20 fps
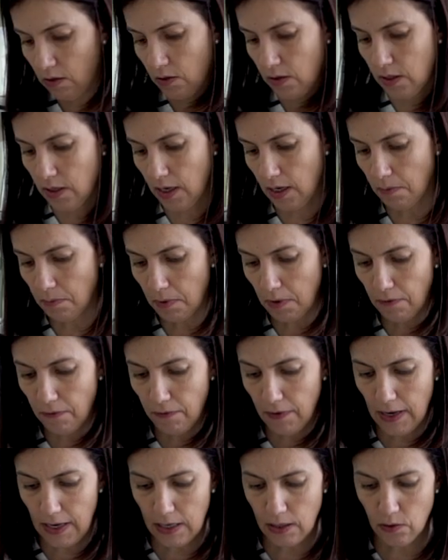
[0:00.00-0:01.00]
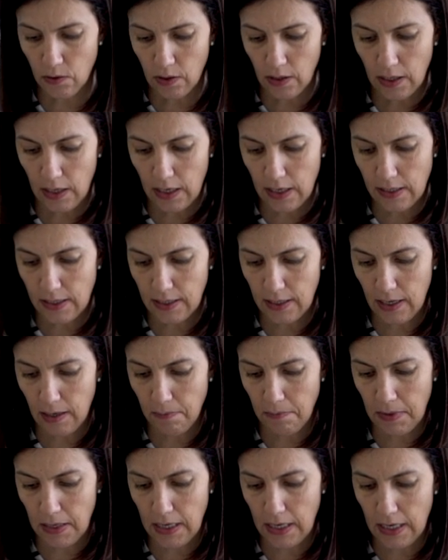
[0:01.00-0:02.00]
eu sempre faço aquele
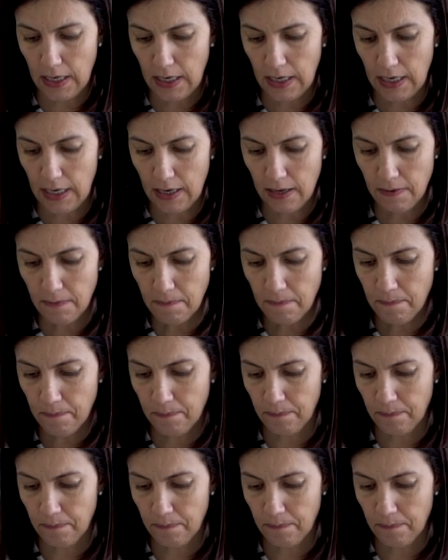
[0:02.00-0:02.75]
esqueminha